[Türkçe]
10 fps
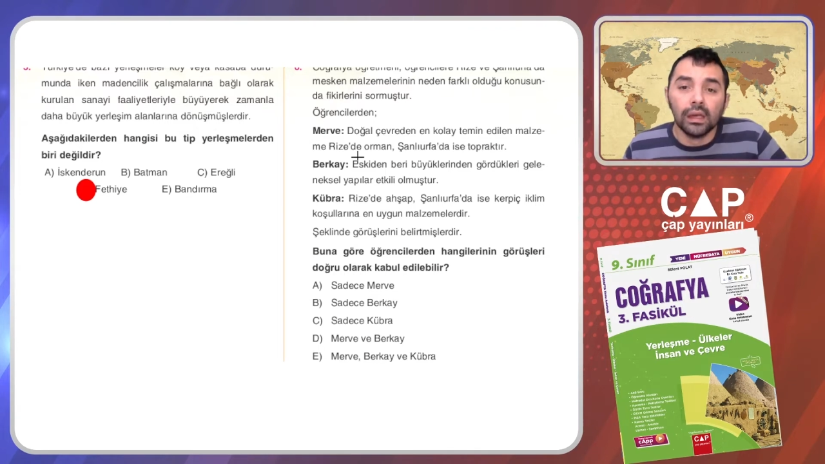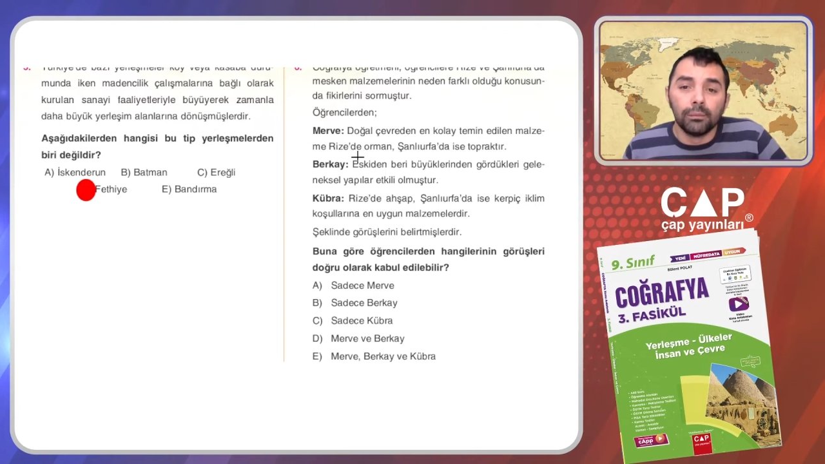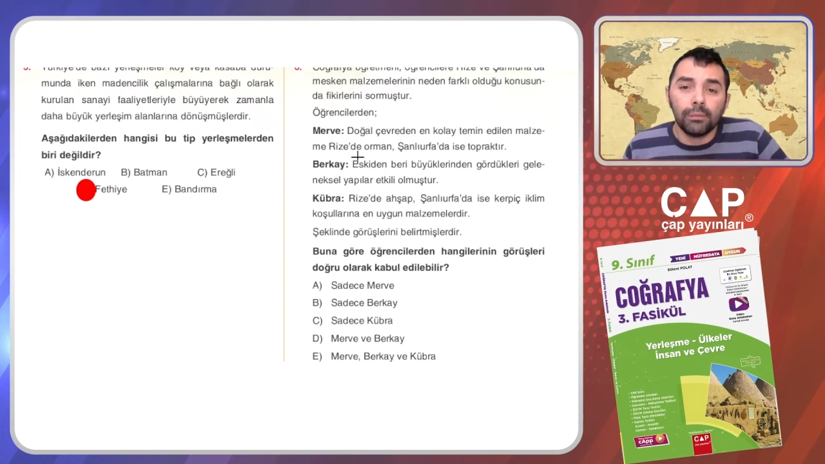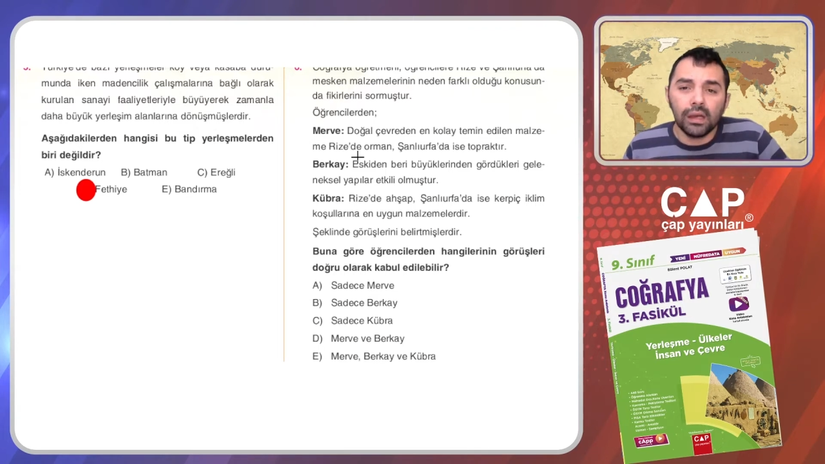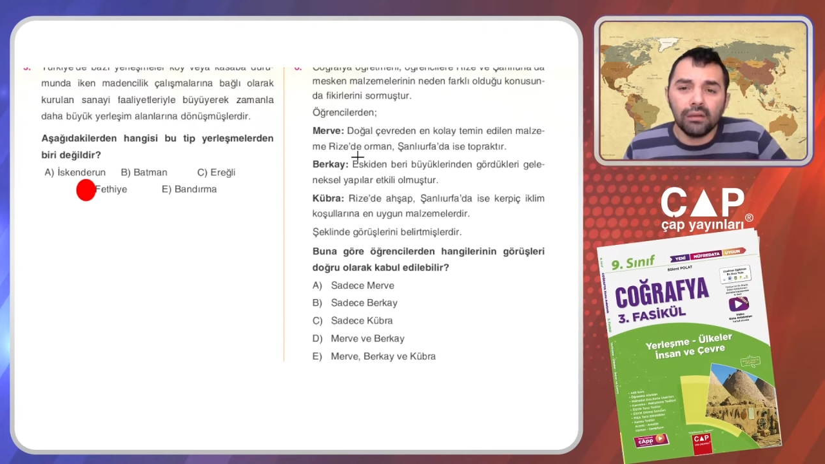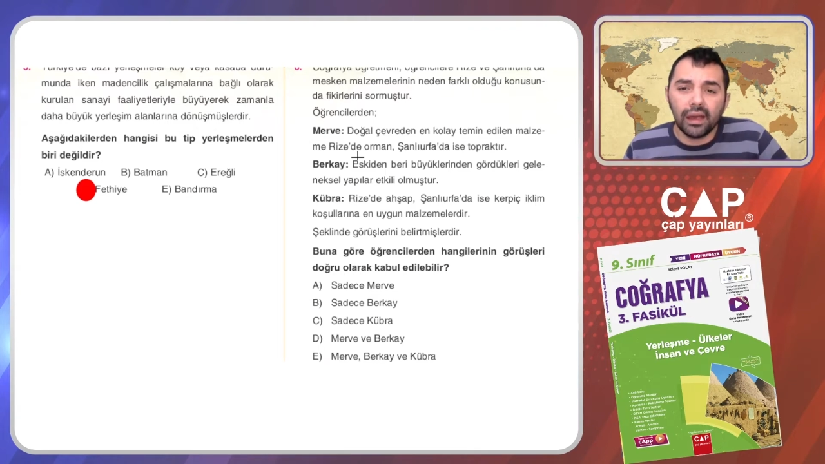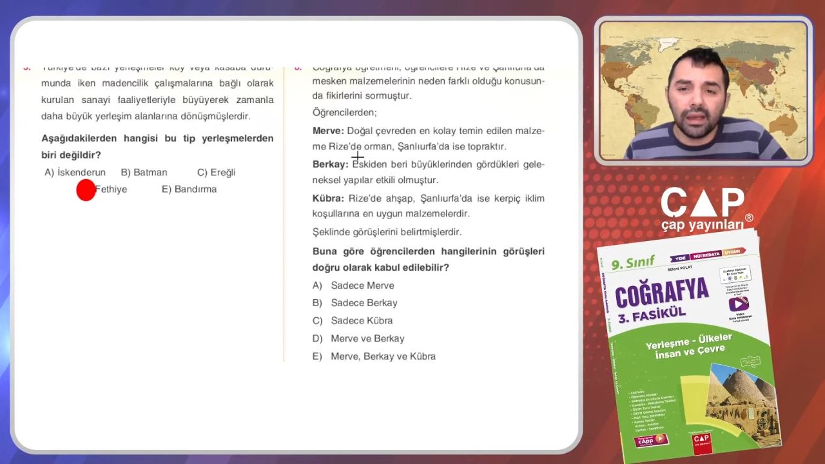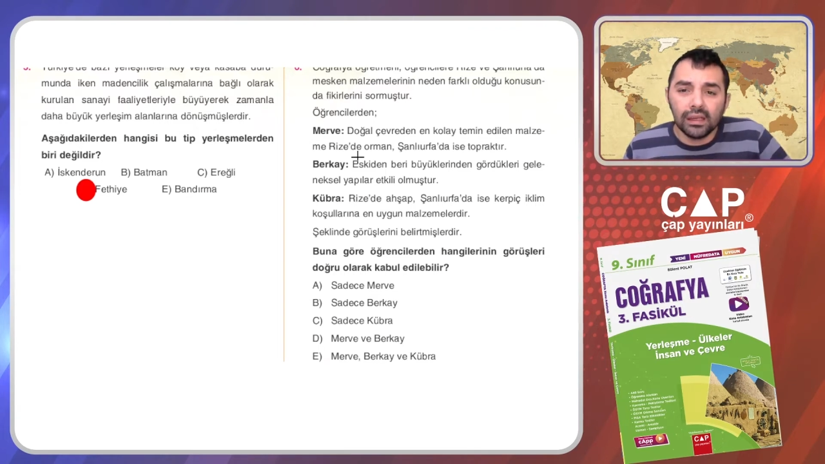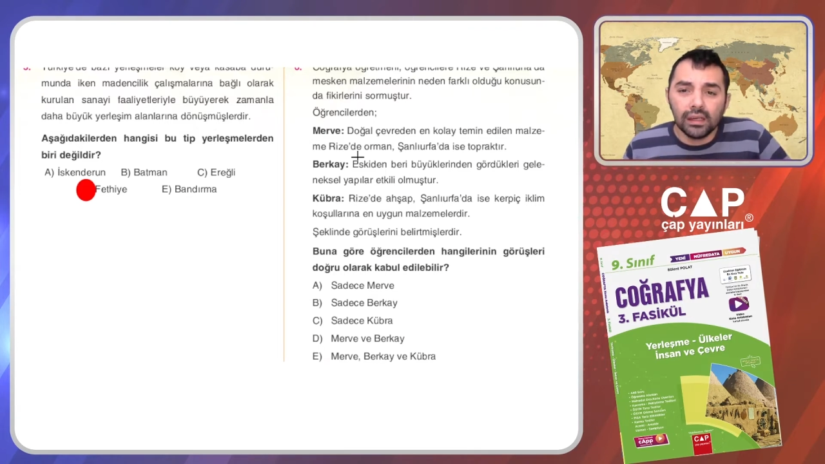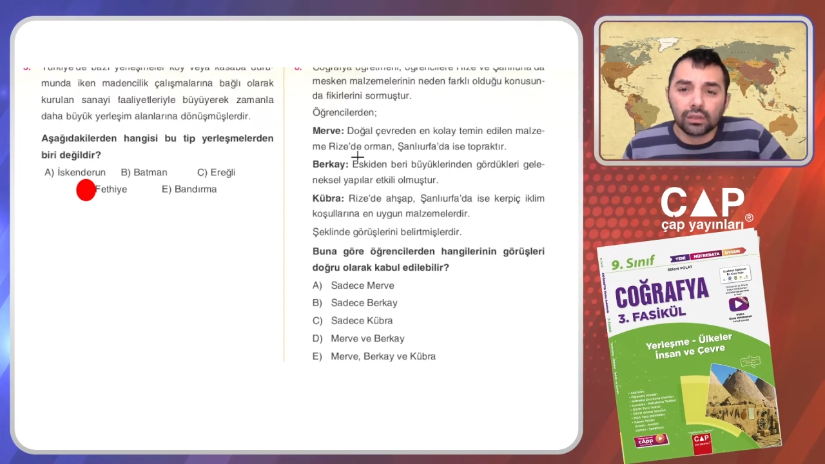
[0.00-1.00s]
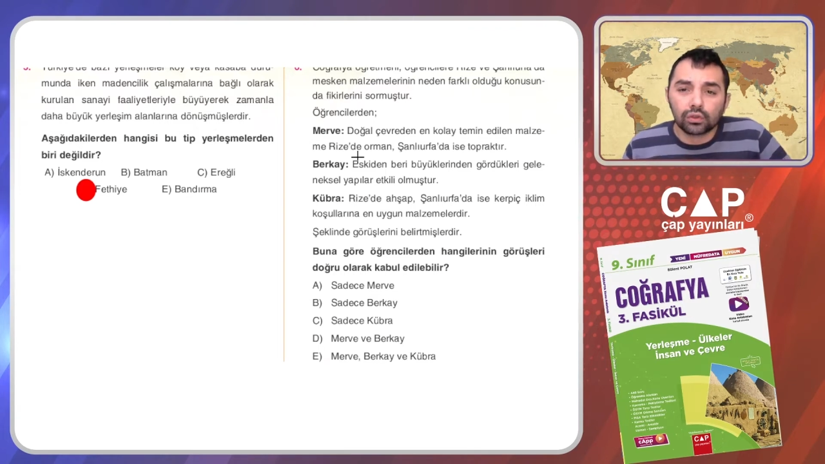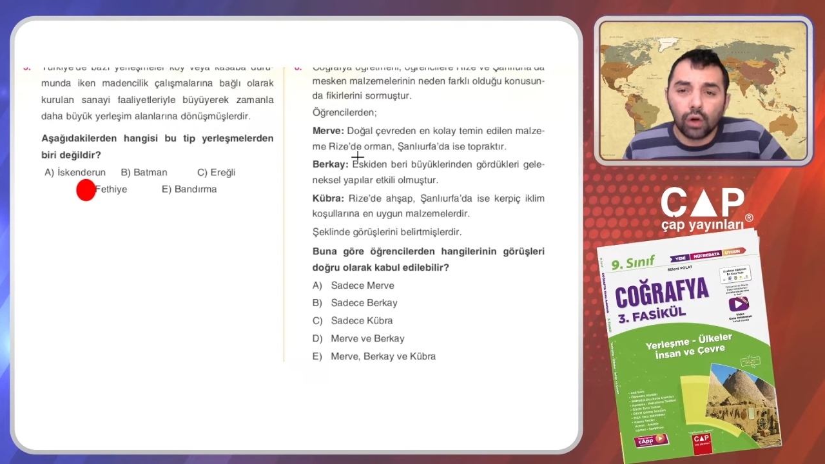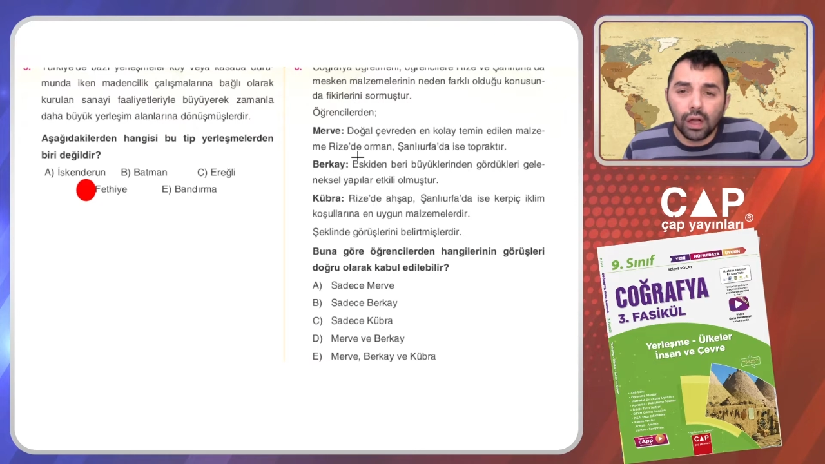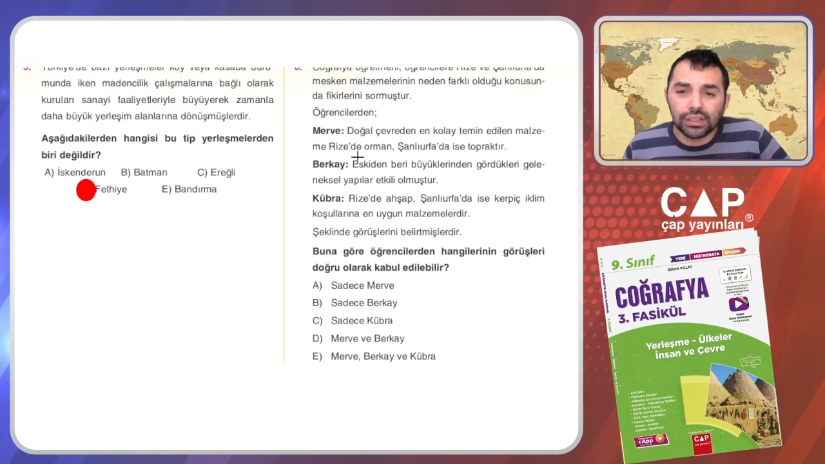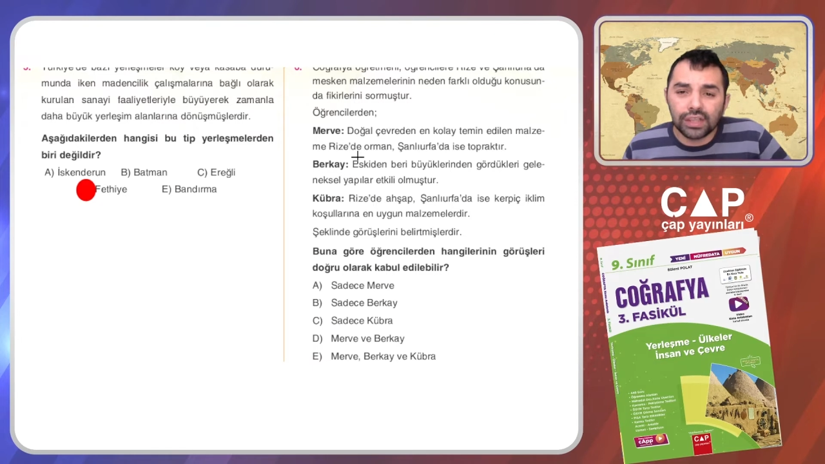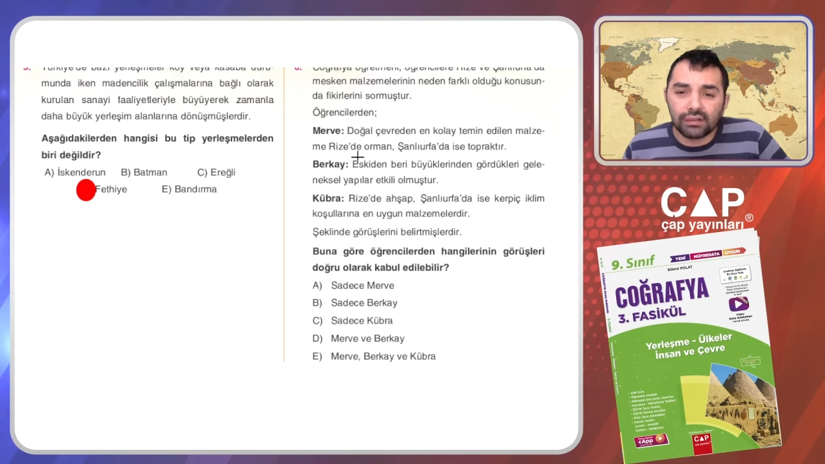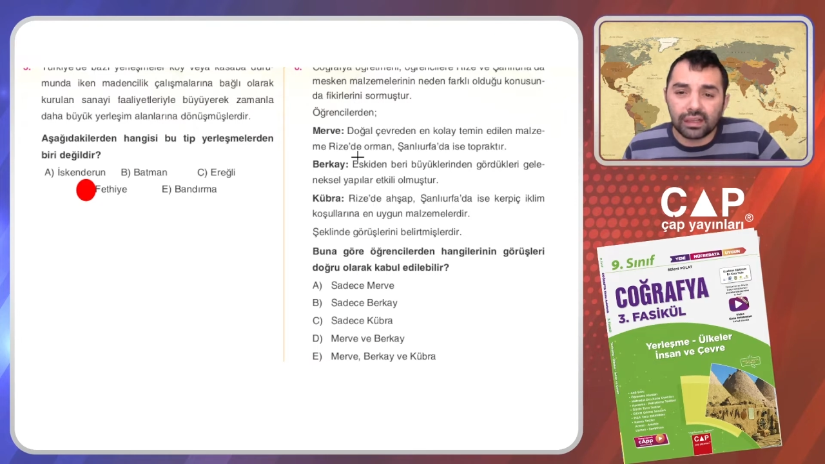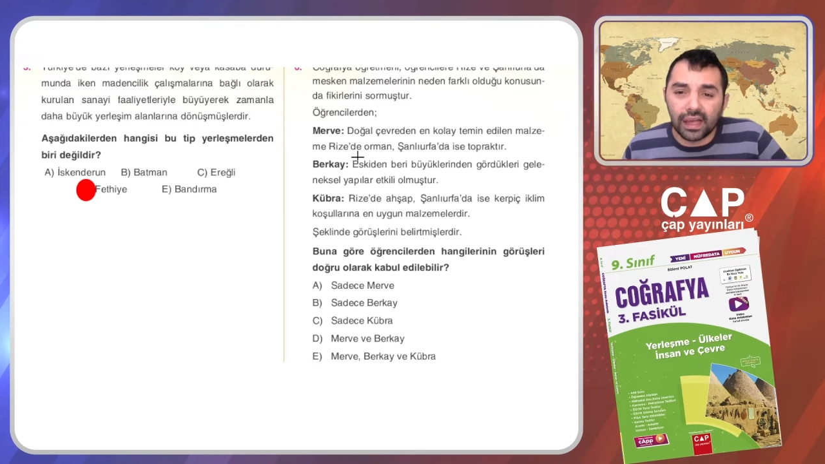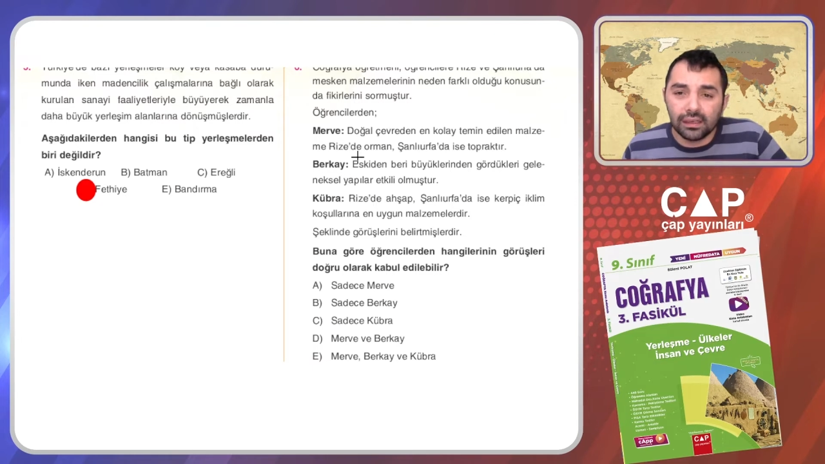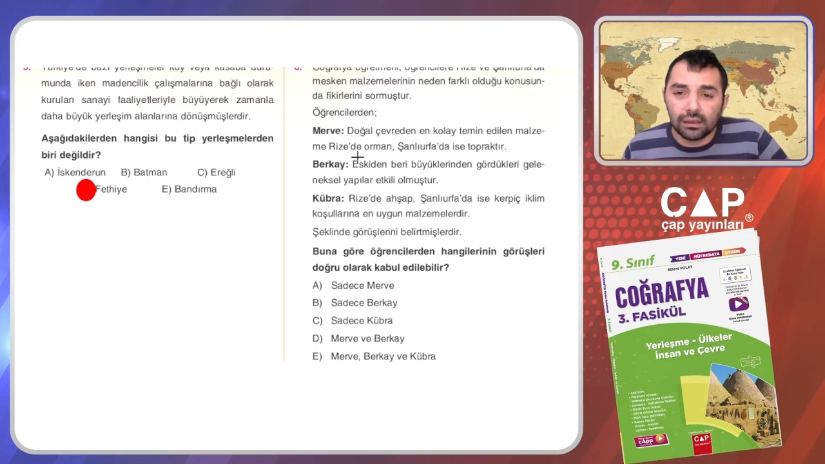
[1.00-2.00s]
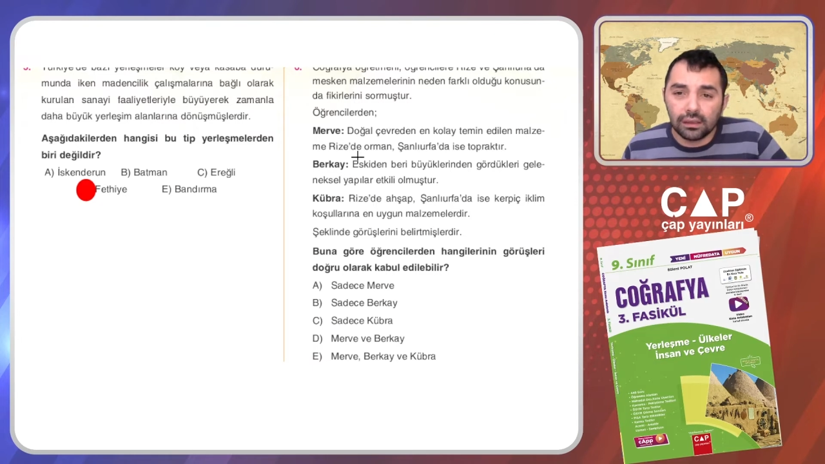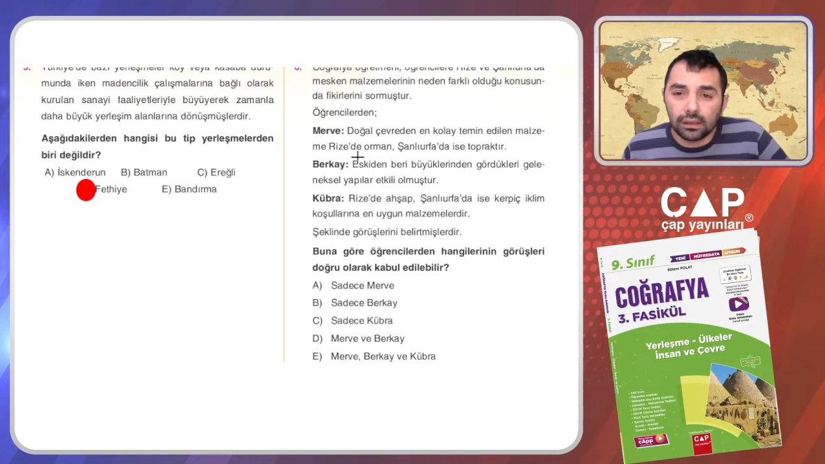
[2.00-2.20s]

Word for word: Merve doğal çevreden